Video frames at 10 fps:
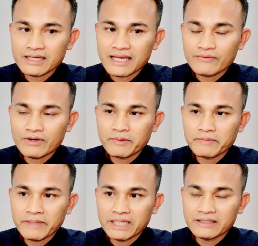ทนาว่ามัน
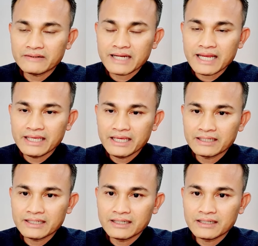เป็นอย่างไรเห
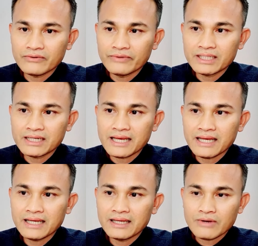ตุเกิดของเวทนา
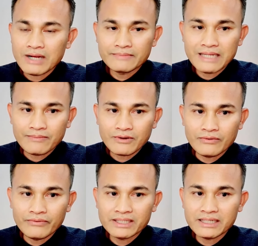ความดับขอ
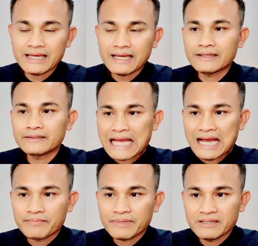งเวทนา
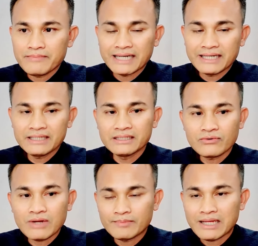ทางปฏิบัติให้ถึง
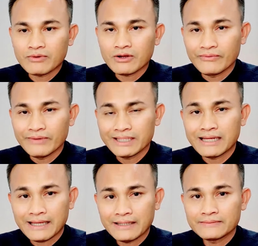ความดับของเวท
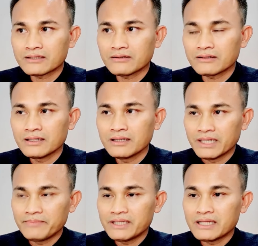นา ต้องพิ
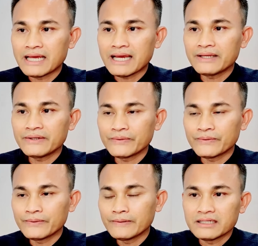นิจพิจารณาให้
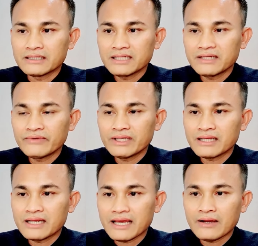รู้ อย่างเช่นเวท
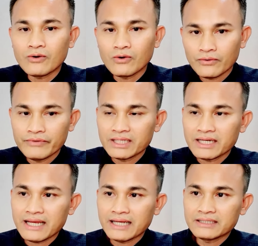นา 6 เวท
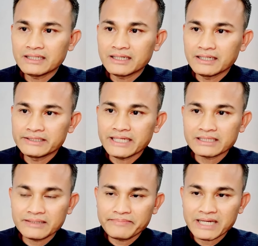นาที่เกิดจาก
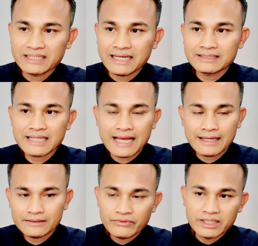สัมผัสทางตา
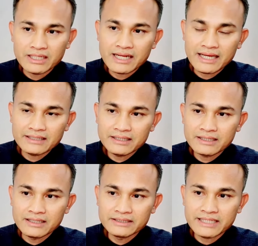เวทนาที่
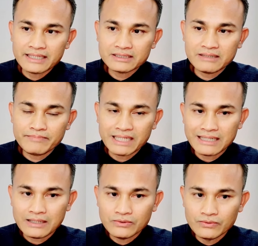เกิดจากสัมผัส
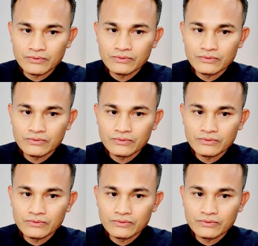ทางหู